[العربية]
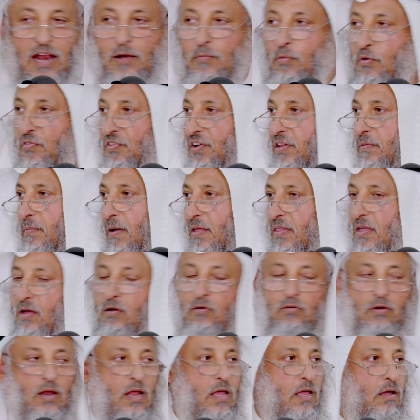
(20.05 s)
المفرد
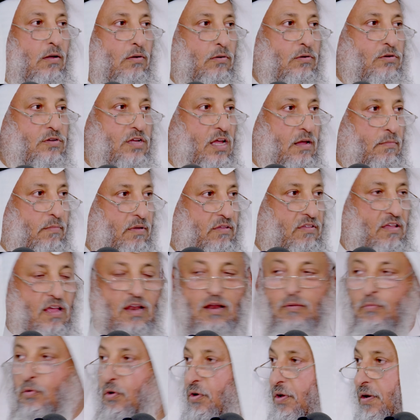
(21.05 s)
ماذا يقول لا يقول شيئا ما
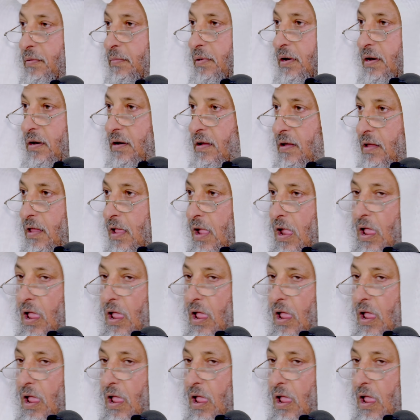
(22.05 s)
زال محرما